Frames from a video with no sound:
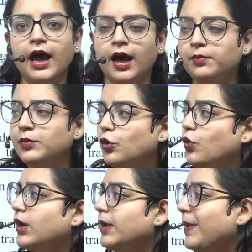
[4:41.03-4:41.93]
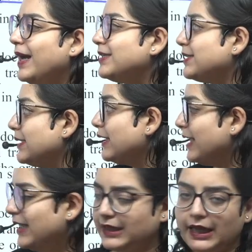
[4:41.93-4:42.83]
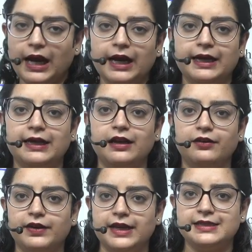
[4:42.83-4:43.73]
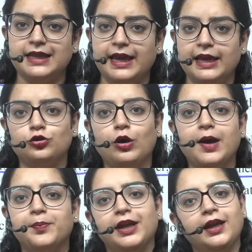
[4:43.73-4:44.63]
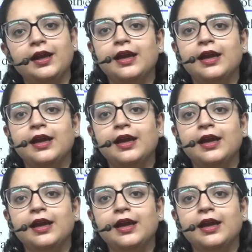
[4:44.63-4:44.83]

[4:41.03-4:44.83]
हम लोगों के पास तीन तरह की डिलीवरीज हैं एक तो आपने